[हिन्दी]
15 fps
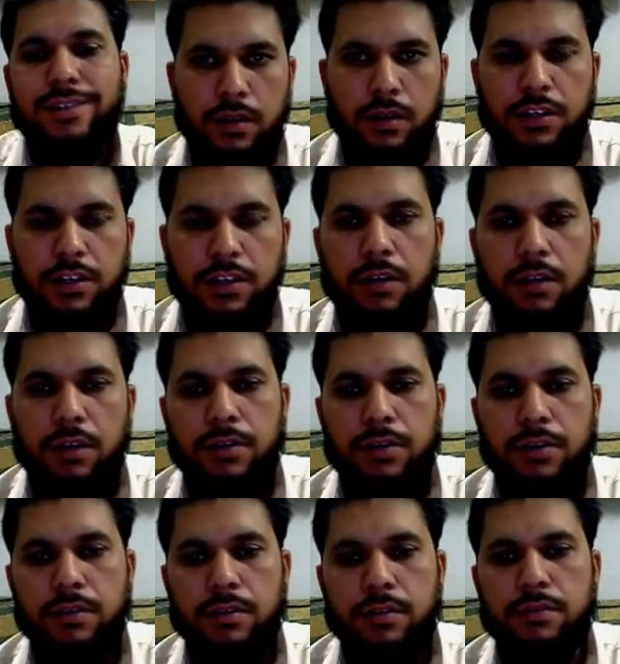यहाँ पर
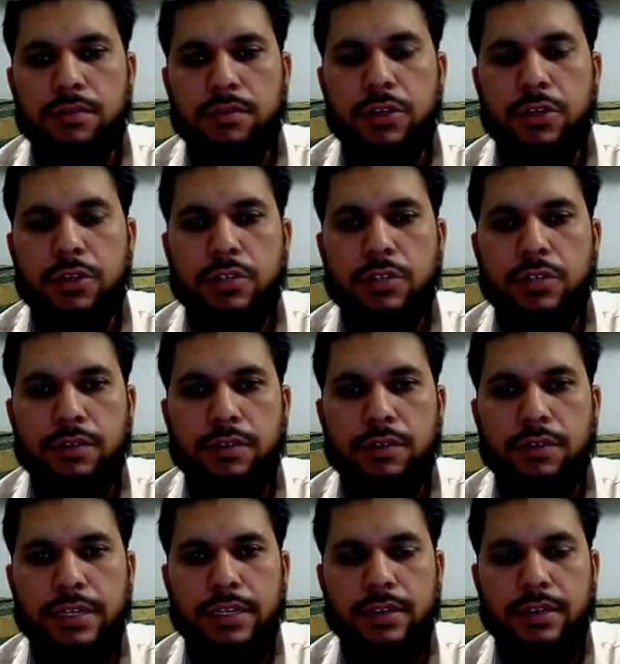विंडोज़ सेवन के
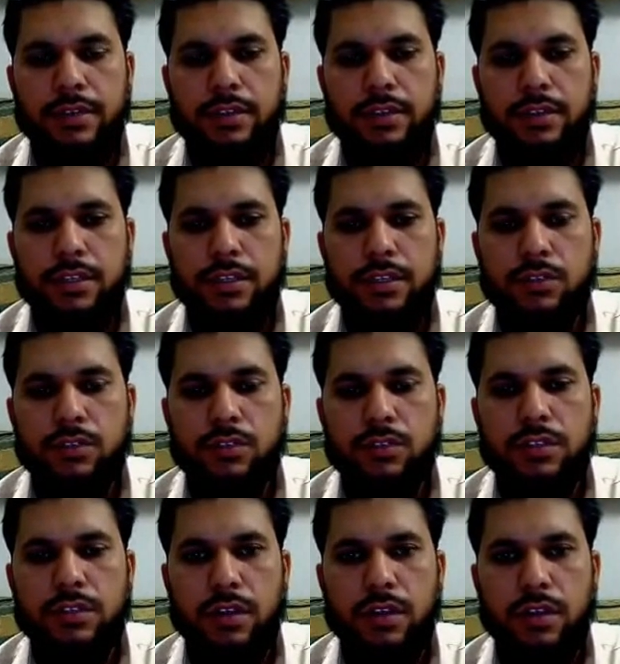साथ लिनक्स को
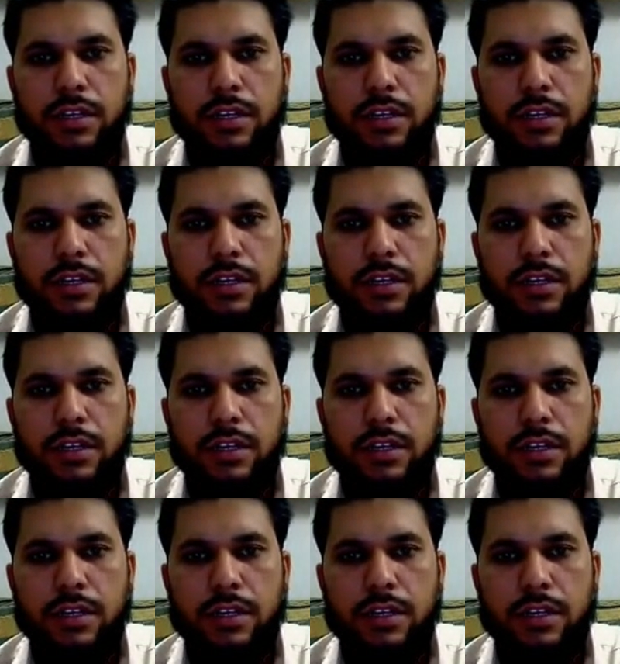इंस्टॉल करना